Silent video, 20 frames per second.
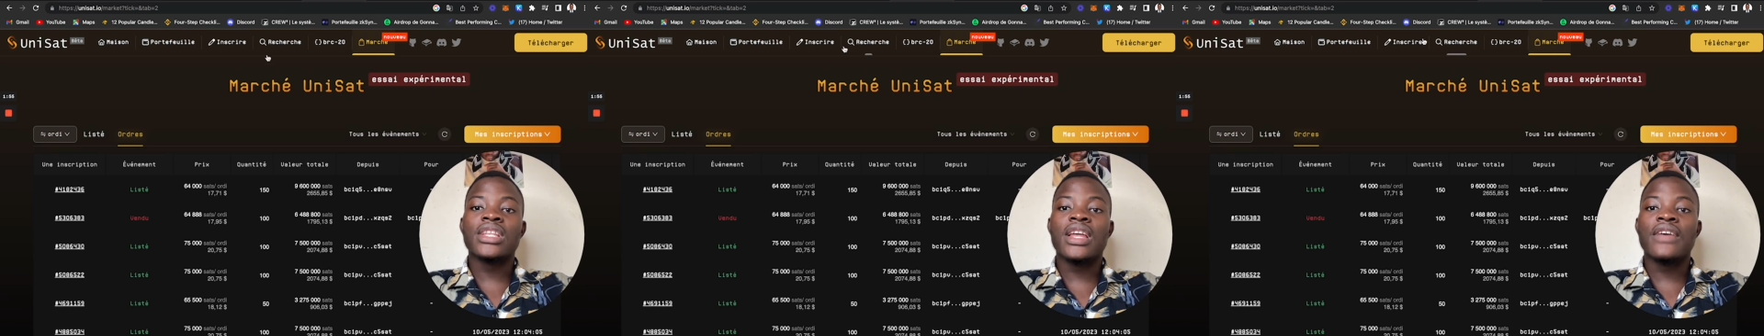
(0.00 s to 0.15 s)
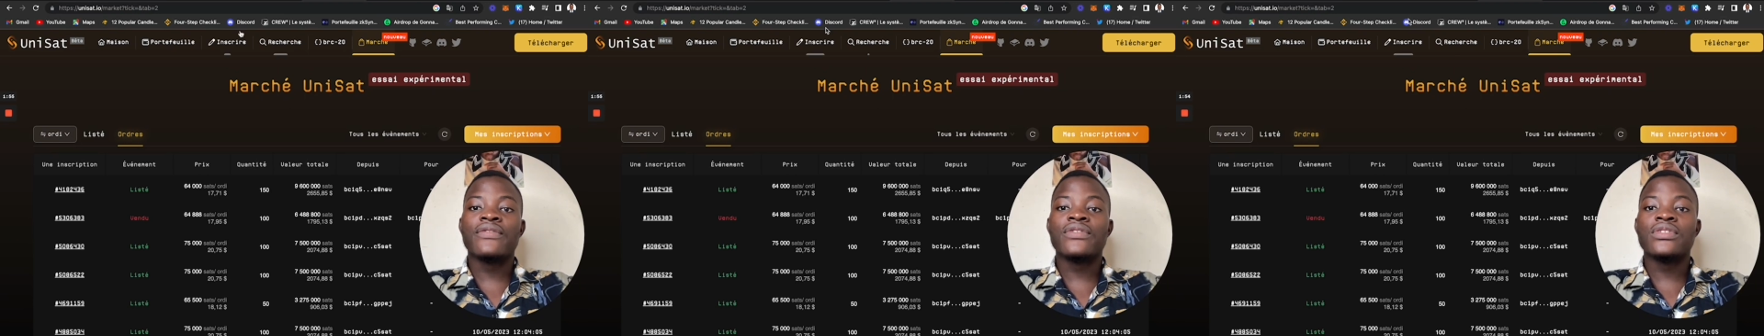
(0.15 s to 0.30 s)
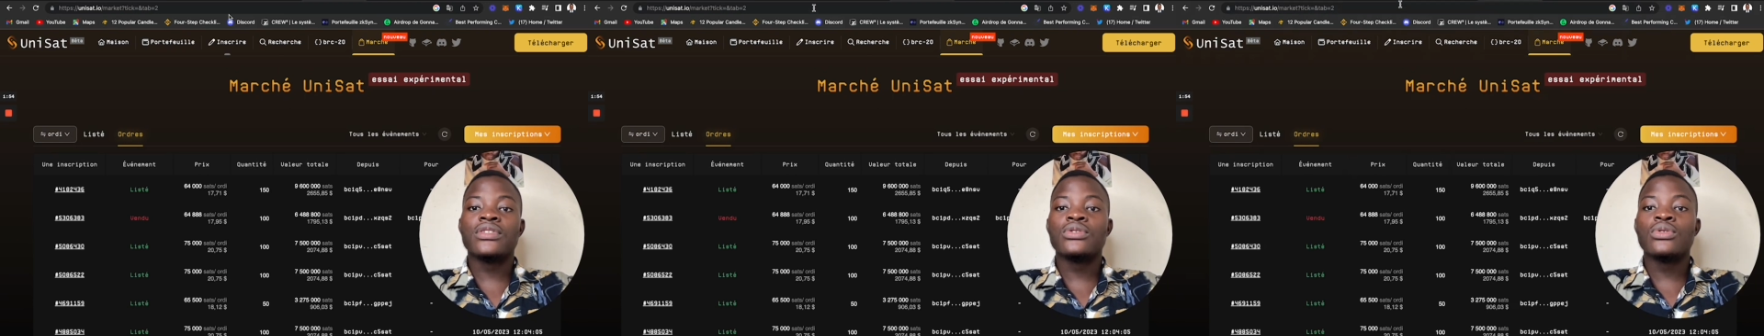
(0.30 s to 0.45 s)
la
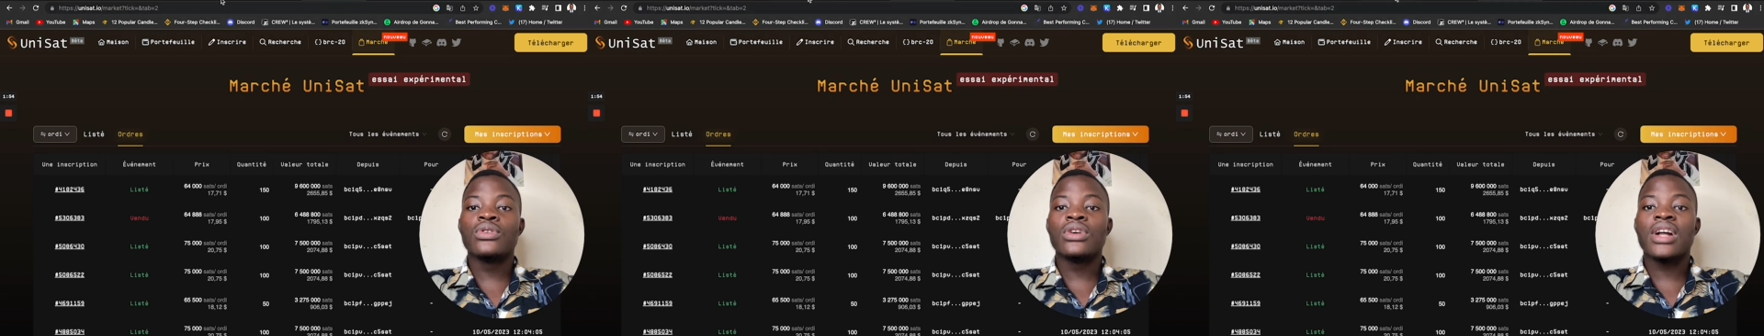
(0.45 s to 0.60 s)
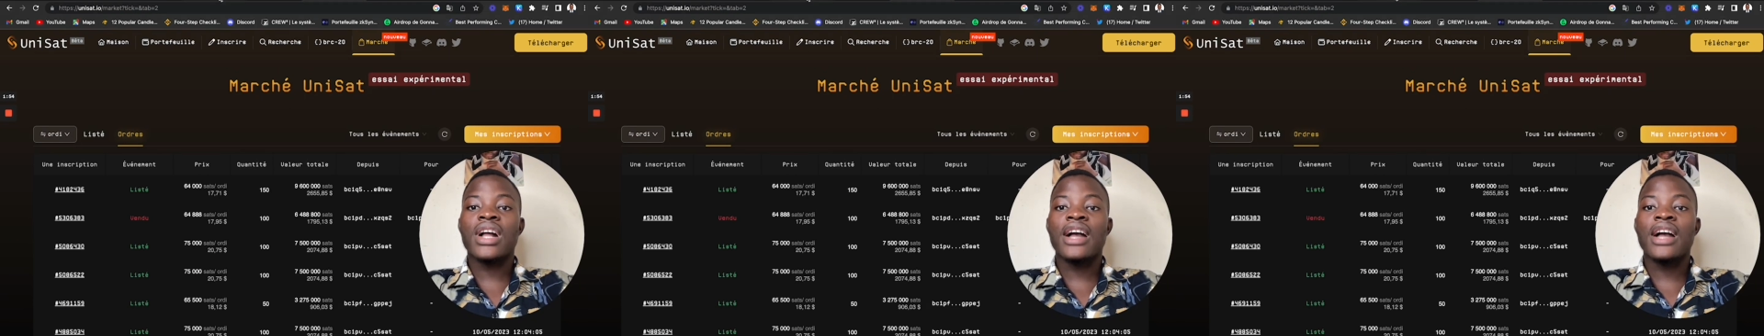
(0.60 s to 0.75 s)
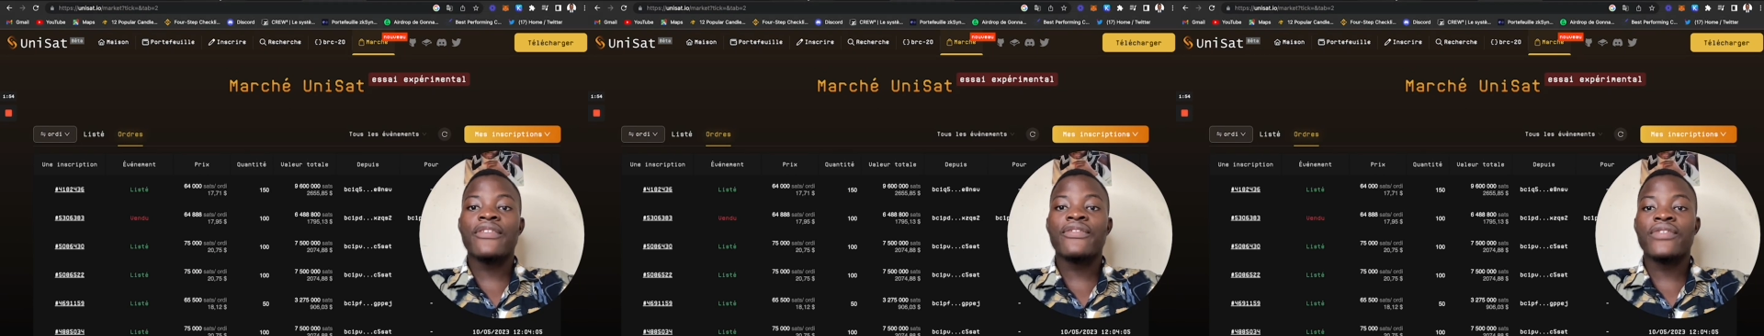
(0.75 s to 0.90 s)
vidéo
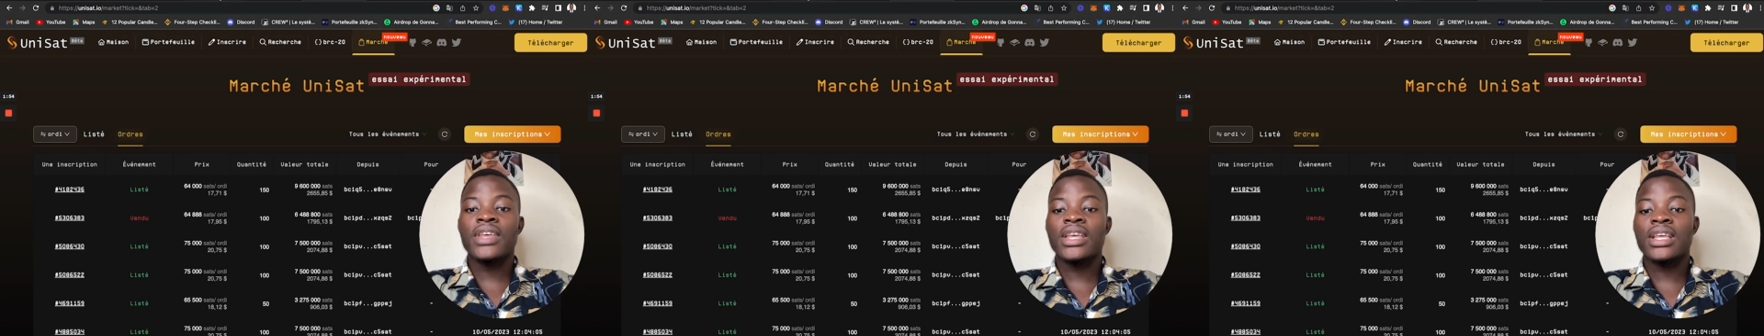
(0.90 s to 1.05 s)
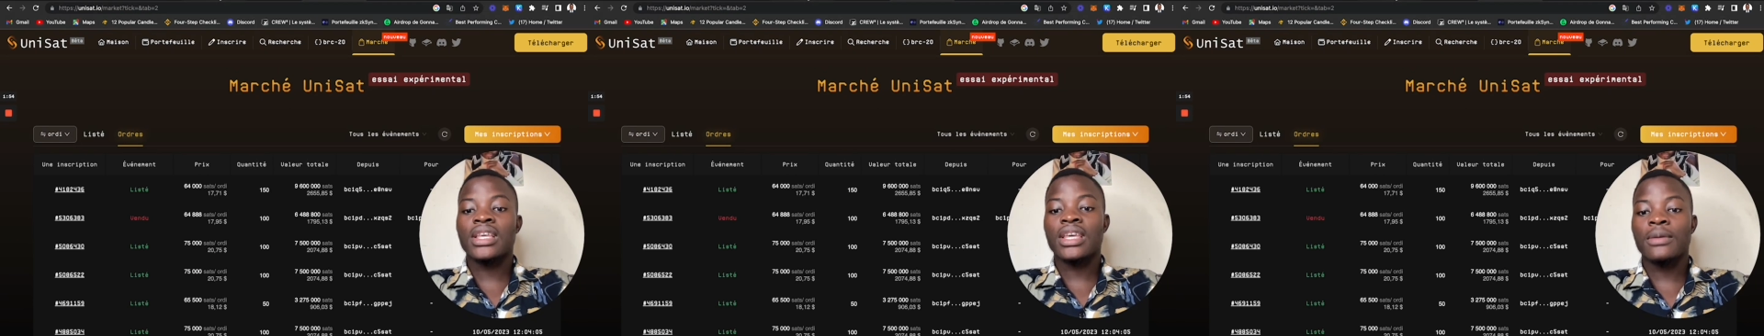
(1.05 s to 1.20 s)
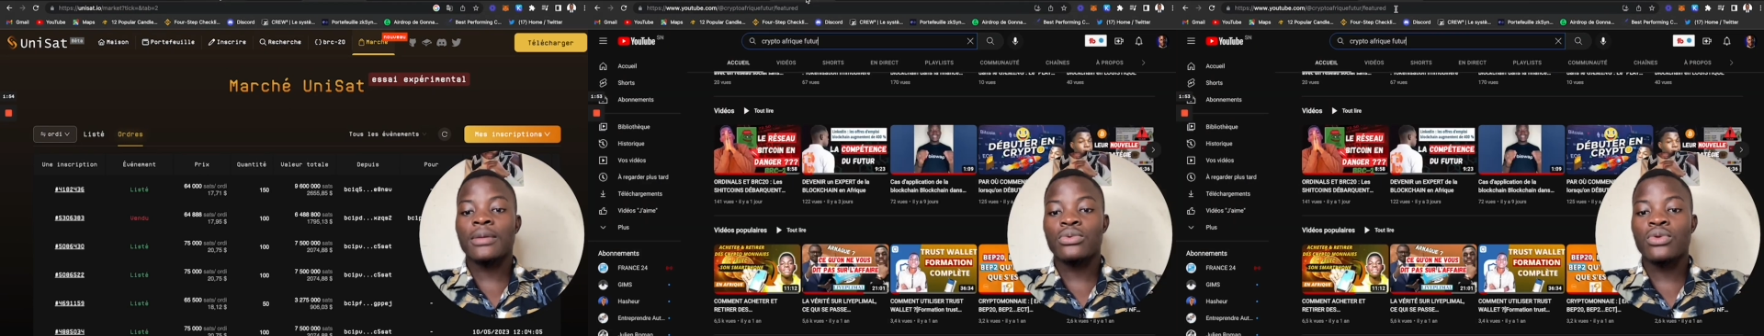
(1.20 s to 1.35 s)
qu'a fait
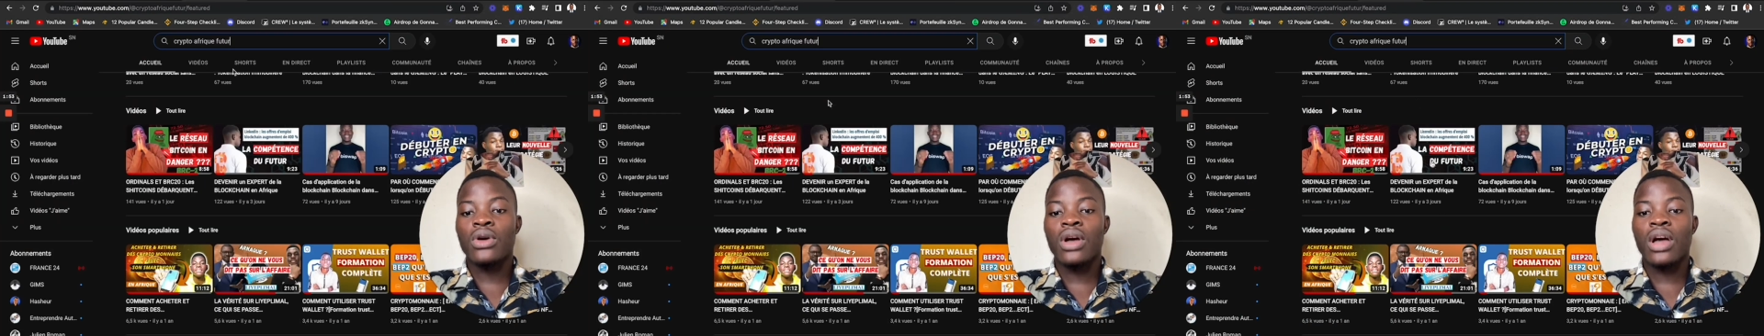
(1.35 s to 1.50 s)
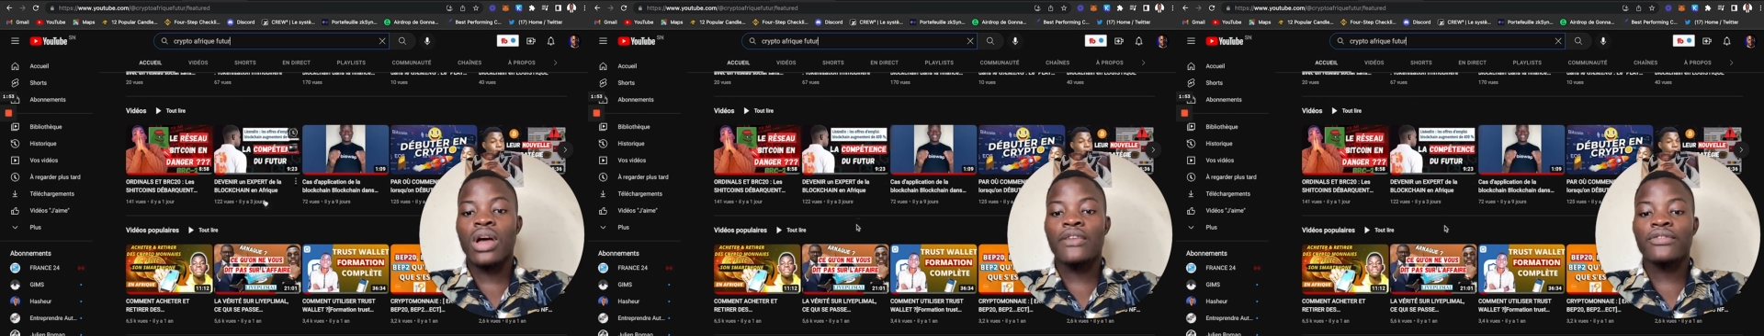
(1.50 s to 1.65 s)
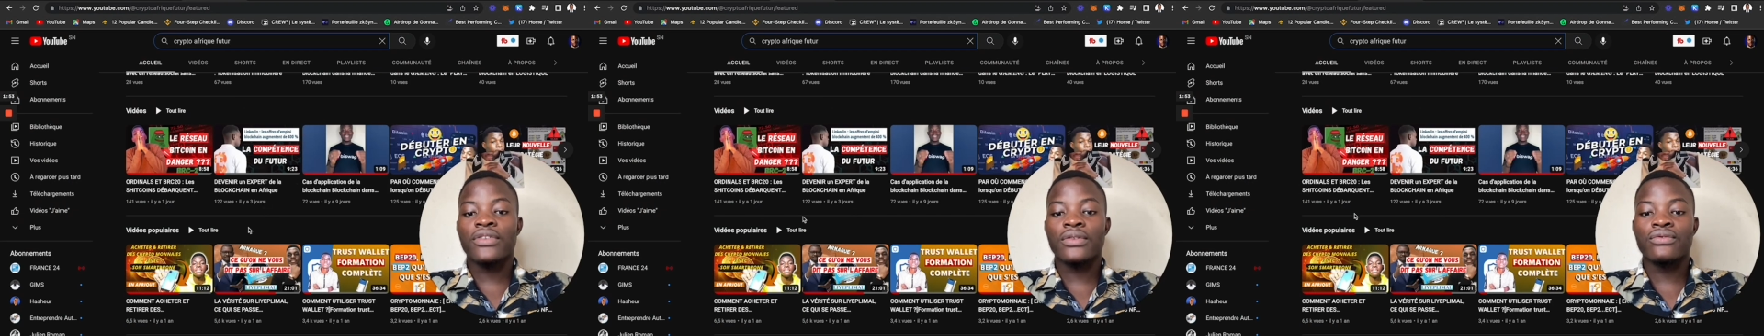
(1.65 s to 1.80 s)
Crypto
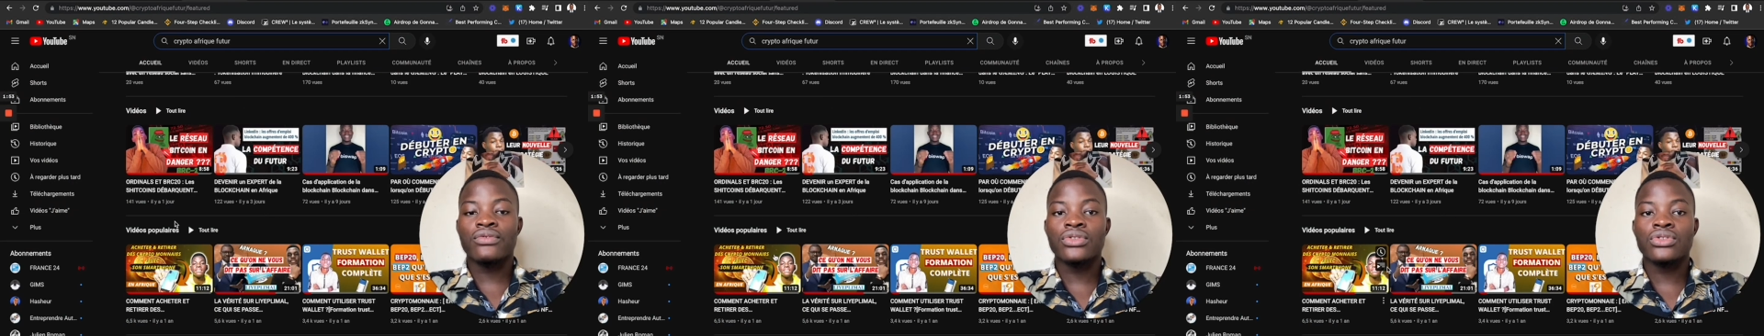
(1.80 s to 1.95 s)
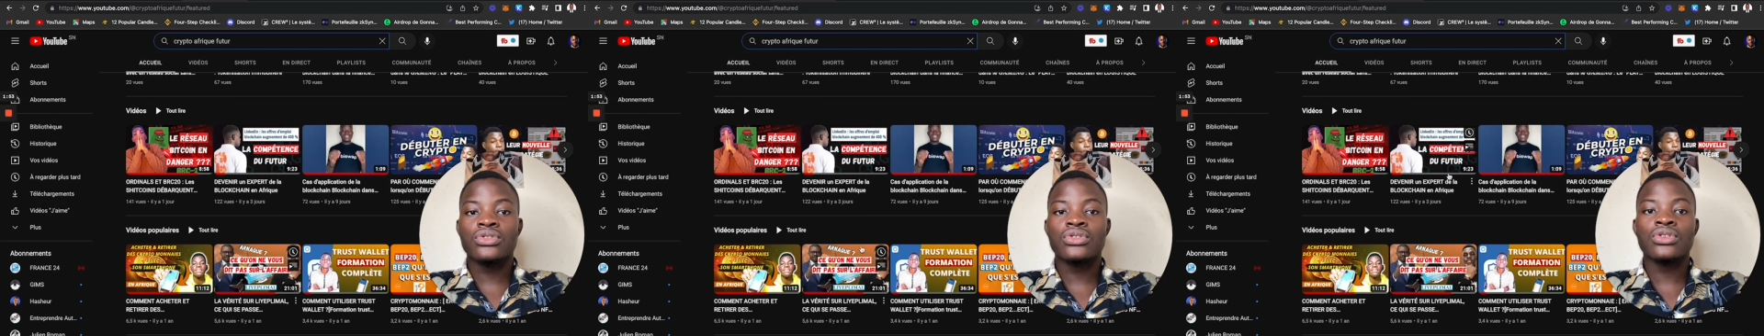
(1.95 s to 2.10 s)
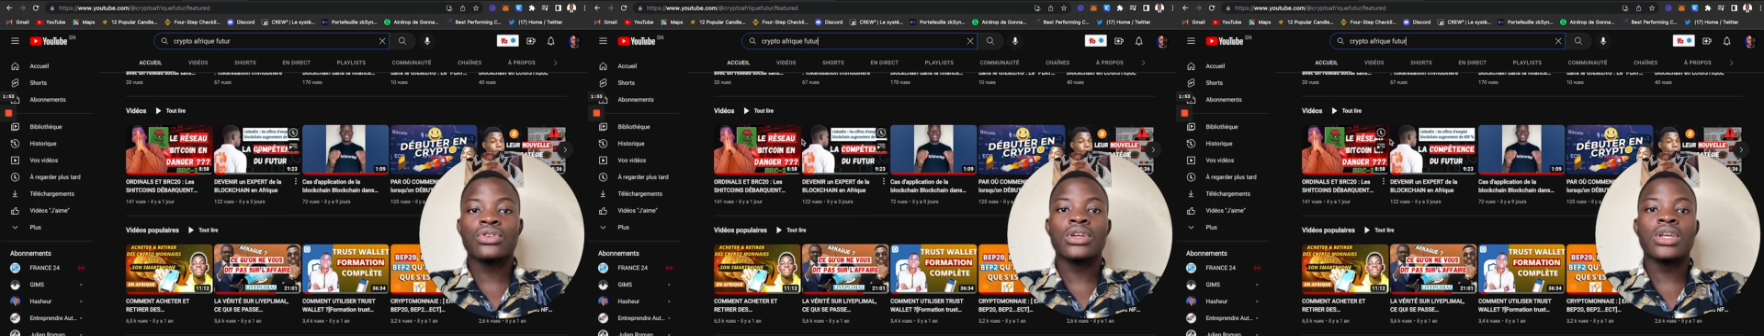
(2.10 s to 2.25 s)
Afrique
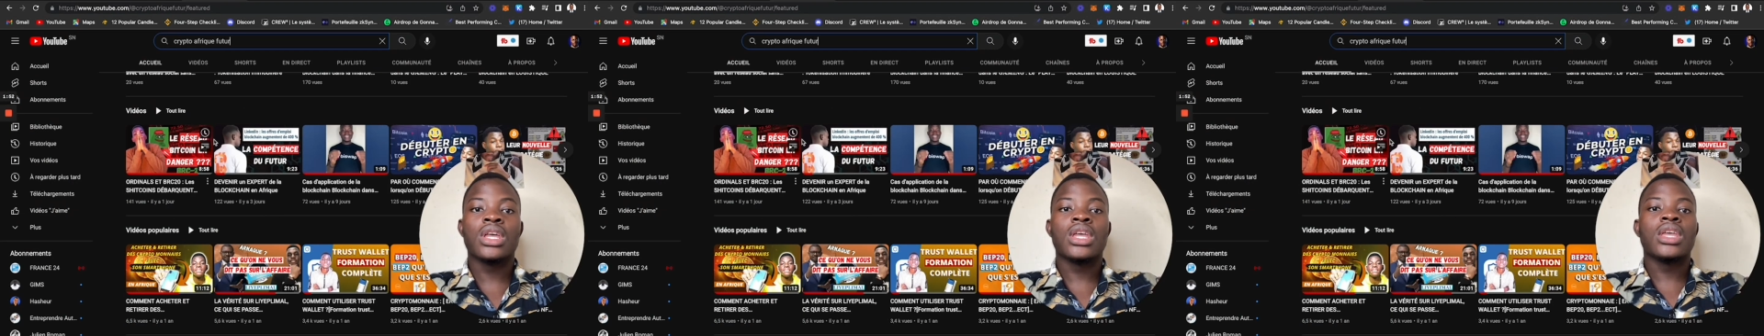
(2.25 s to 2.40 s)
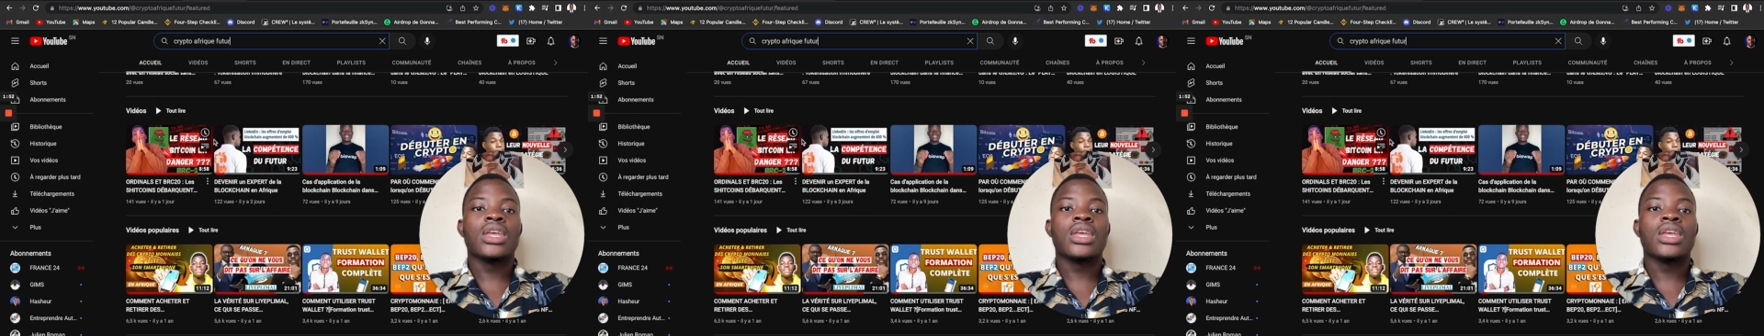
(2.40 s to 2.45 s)
Future.